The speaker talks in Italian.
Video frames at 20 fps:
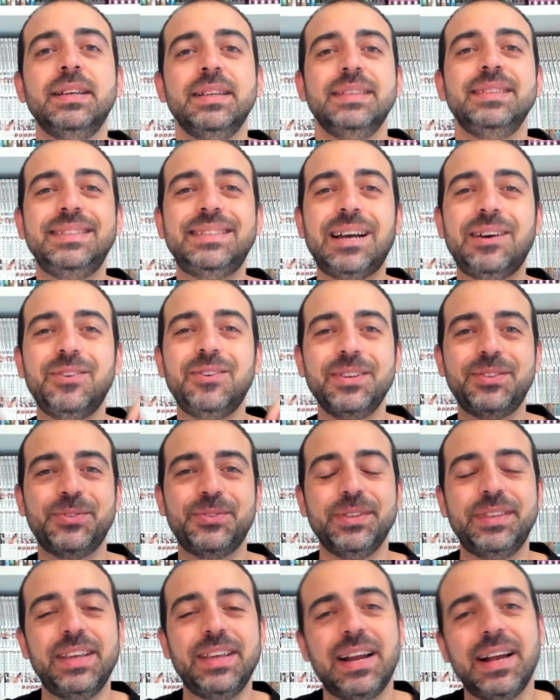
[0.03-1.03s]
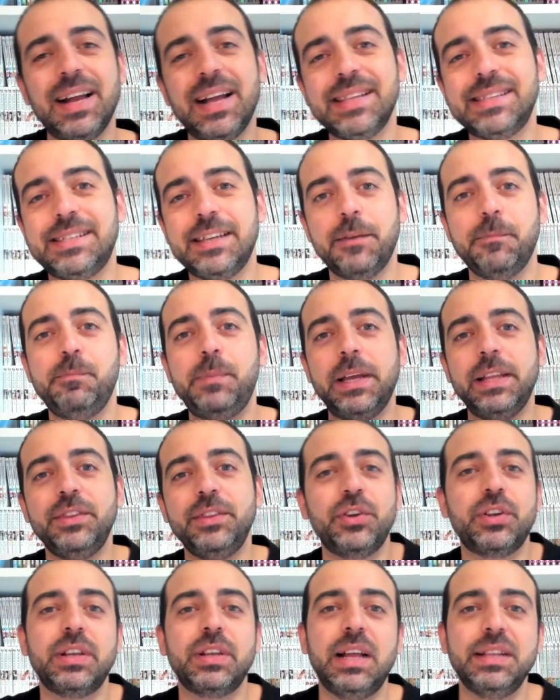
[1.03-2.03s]
Ciao a tutti ragazzi e
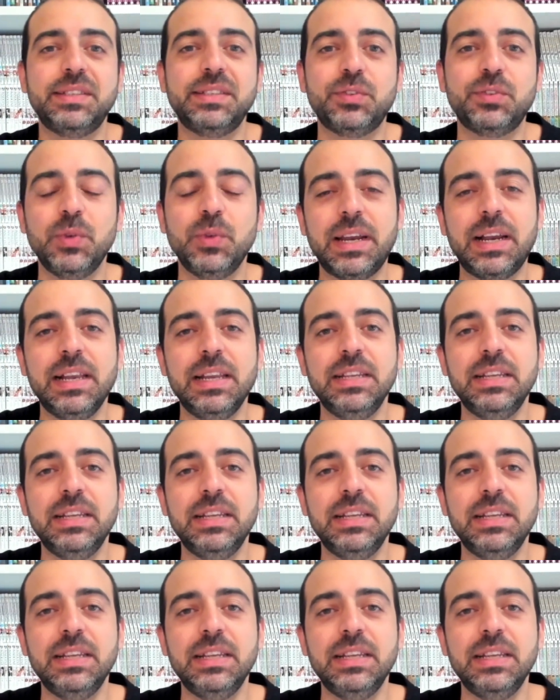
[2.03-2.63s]
bentornati sul canale